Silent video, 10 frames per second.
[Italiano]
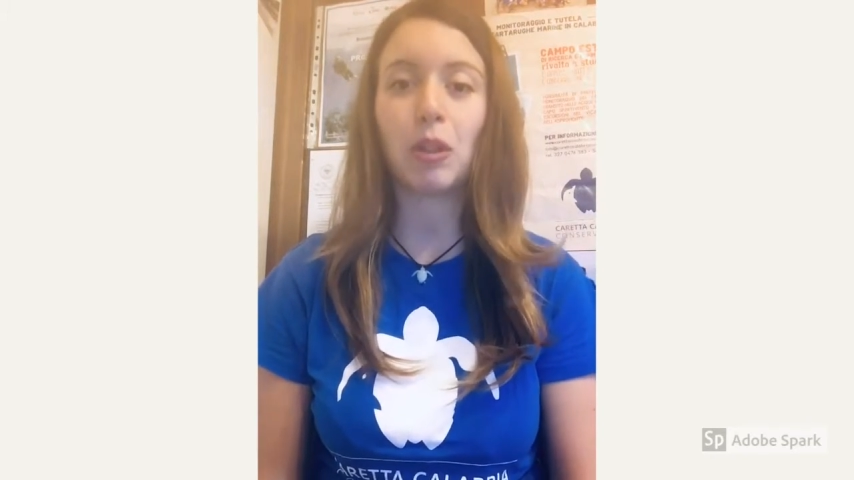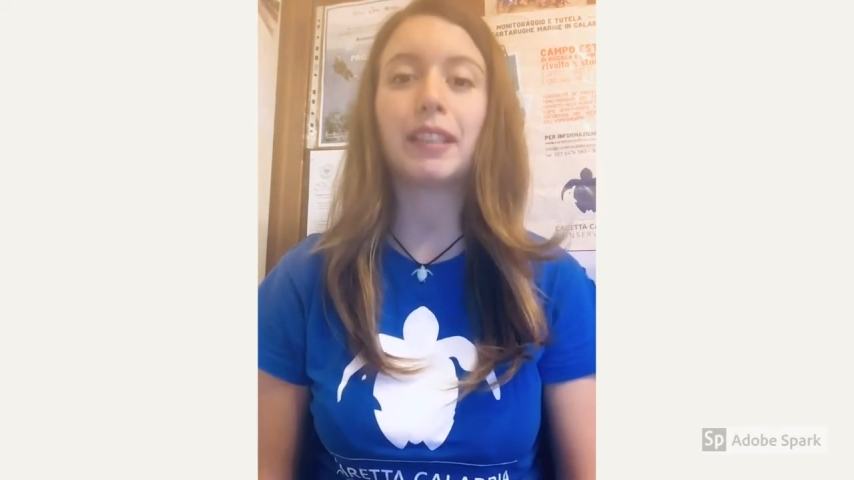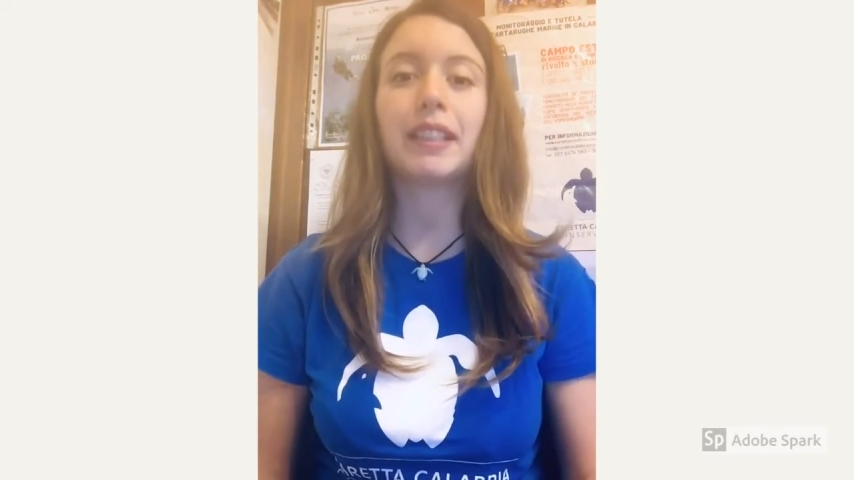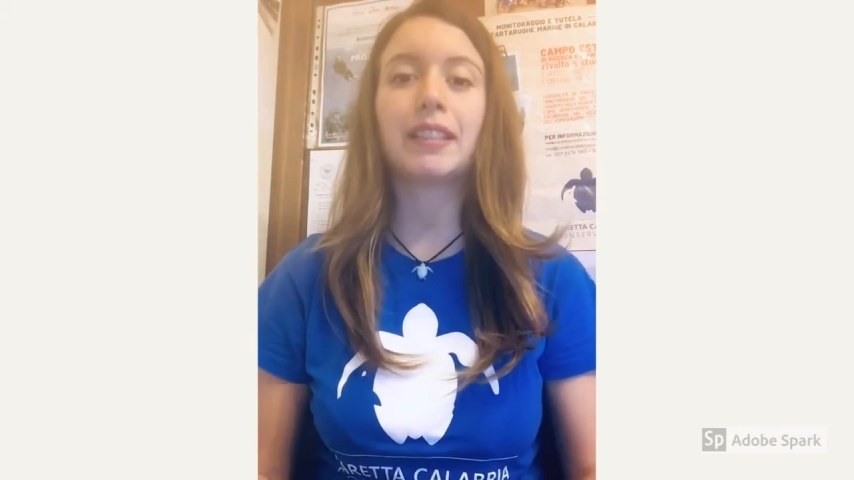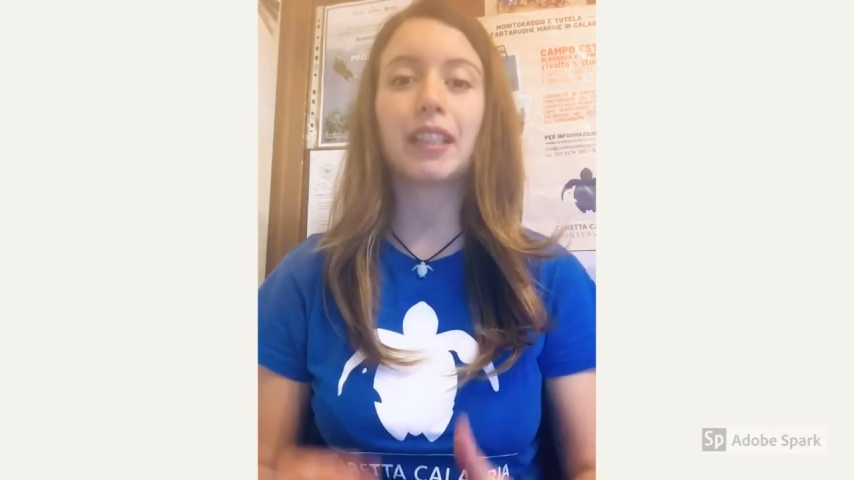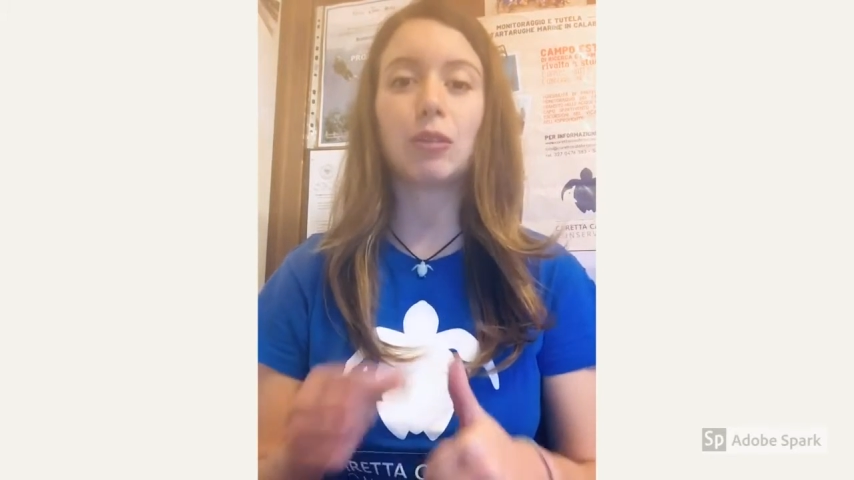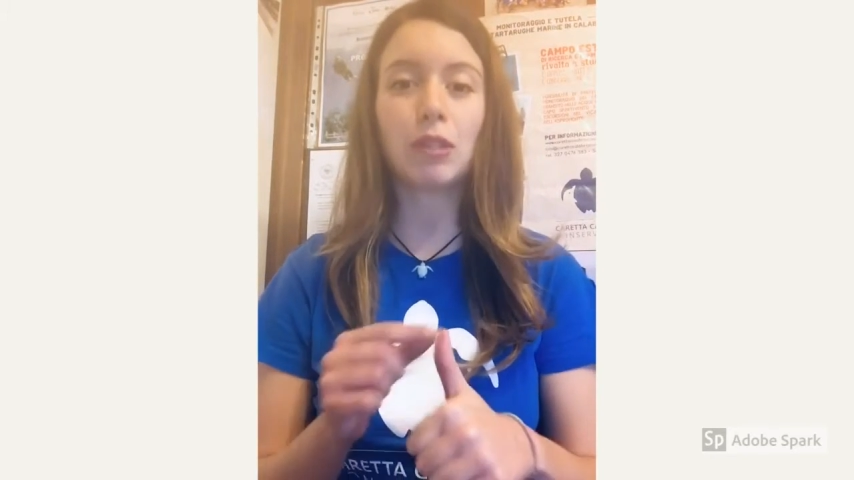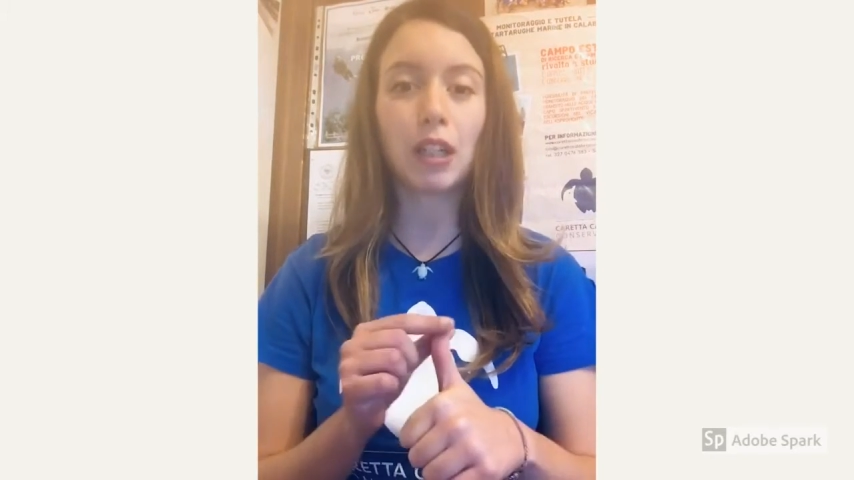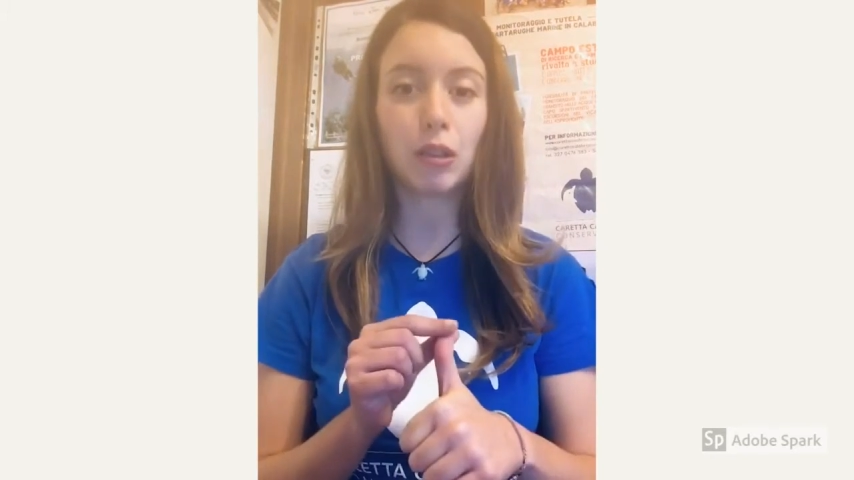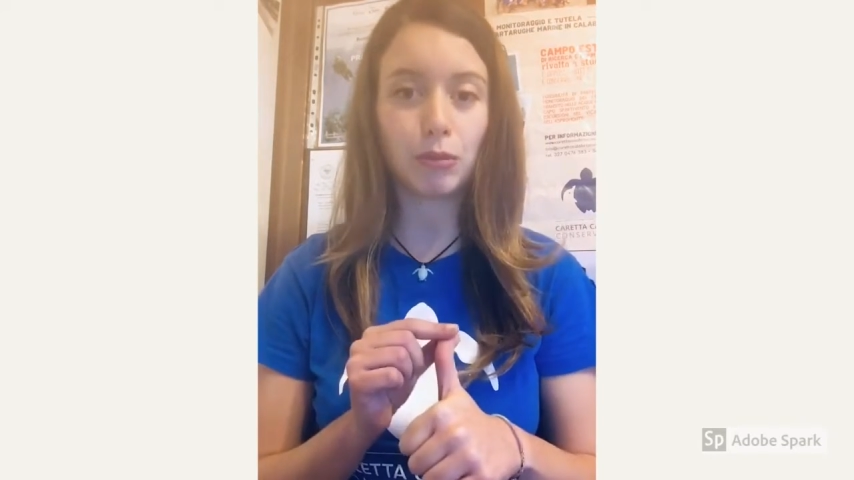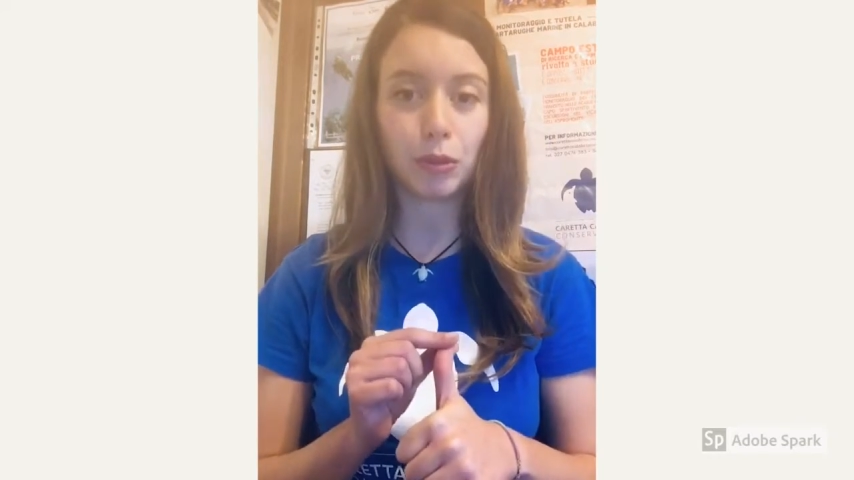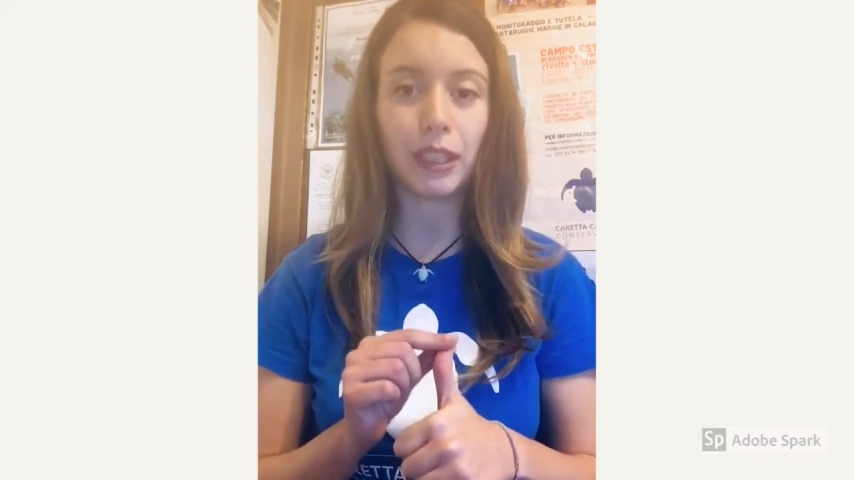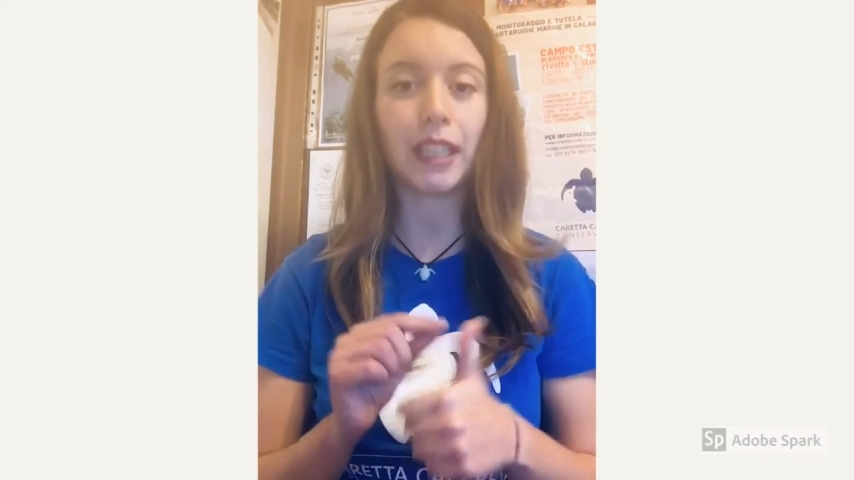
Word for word: la tartaruga comune,